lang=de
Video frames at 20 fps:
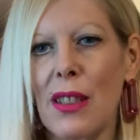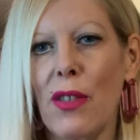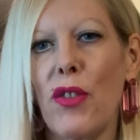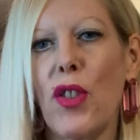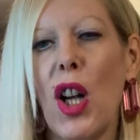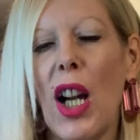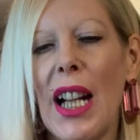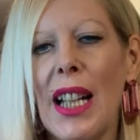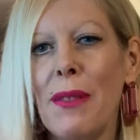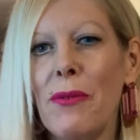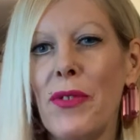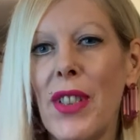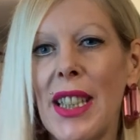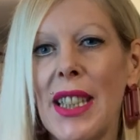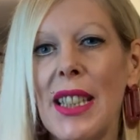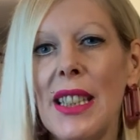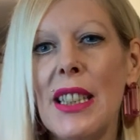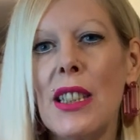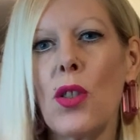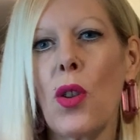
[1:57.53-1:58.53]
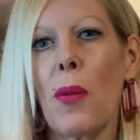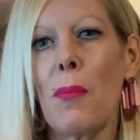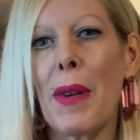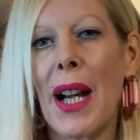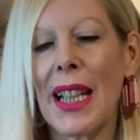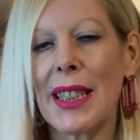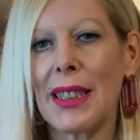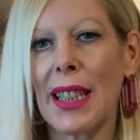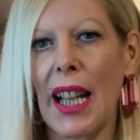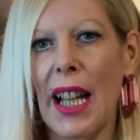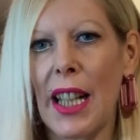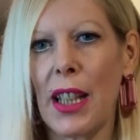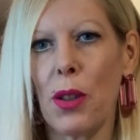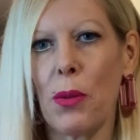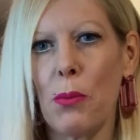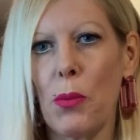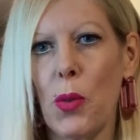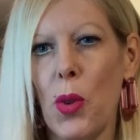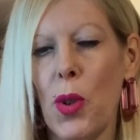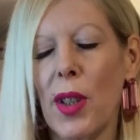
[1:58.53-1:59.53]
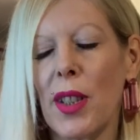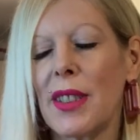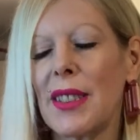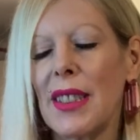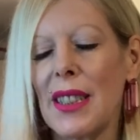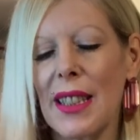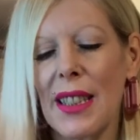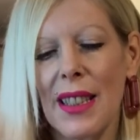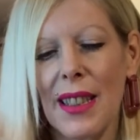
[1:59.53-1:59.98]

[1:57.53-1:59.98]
vor allem wenn ihr die Nomad-Reihe mögt.